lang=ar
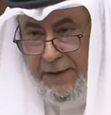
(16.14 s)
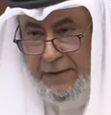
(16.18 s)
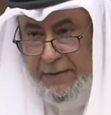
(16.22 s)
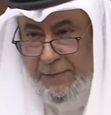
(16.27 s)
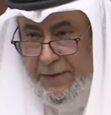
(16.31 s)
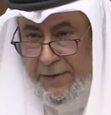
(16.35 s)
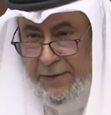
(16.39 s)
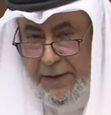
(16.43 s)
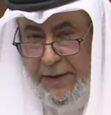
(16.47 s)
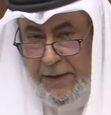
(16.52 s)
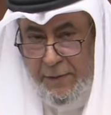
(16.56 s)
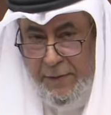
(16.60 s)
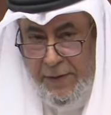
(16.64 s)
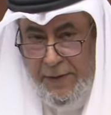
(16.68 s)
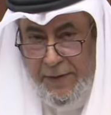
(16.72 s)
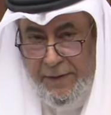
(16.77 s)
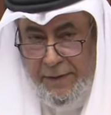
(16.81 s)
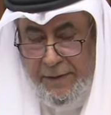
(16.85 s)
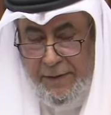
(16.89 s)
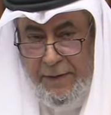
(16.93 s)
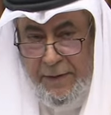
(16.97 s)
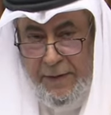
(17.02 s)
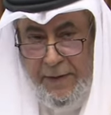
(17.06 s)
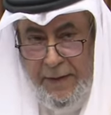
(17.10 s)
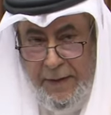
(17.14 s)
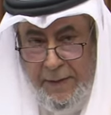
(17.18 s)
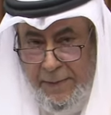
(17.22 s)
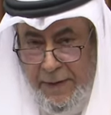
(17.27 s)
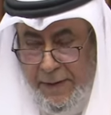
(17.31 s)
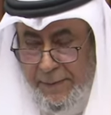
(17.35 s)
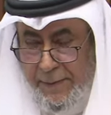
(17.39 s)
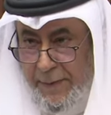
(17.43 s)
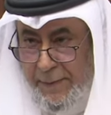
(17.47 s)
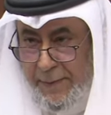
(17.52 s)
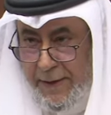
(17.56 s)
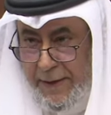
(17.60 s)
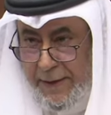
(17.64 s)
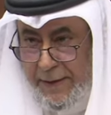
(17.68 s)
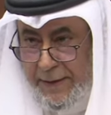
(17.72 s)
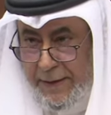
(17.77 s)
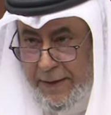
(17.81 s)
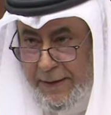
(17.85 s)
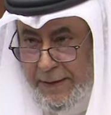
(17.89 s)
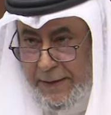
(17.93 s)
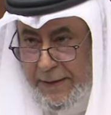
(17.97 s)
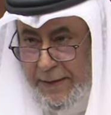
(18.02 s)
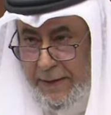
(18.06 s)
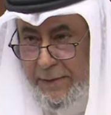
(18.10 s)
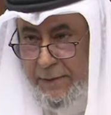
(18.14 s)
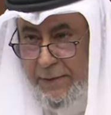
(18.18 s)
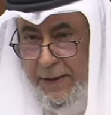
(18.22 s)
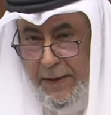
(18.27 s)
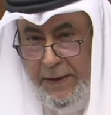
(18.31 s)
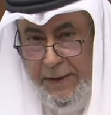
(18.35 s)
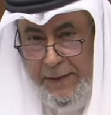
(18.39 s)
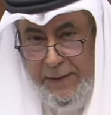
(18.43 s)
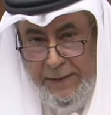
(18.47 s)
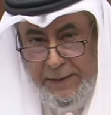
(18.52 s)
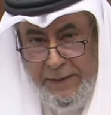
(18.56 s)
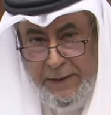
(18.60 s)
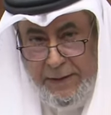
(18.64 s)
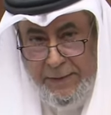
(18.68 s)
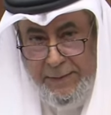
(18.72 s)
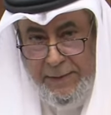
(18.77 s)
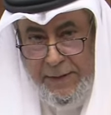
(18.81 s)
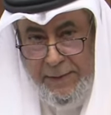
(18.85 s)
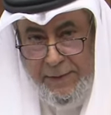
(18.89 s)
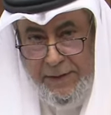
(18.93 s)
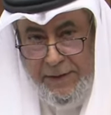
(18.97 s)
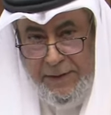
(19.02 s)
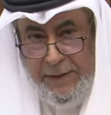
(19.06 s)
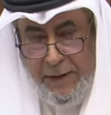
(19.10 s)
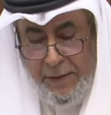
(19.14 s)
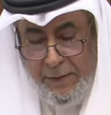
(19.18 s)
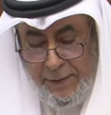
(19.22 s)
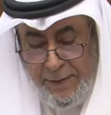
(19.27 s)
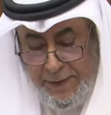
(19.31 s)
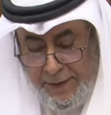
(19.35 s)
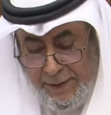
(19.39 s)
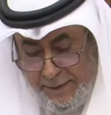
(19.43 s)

التعويض بمبلغ نقدي ولكن يتم التعويض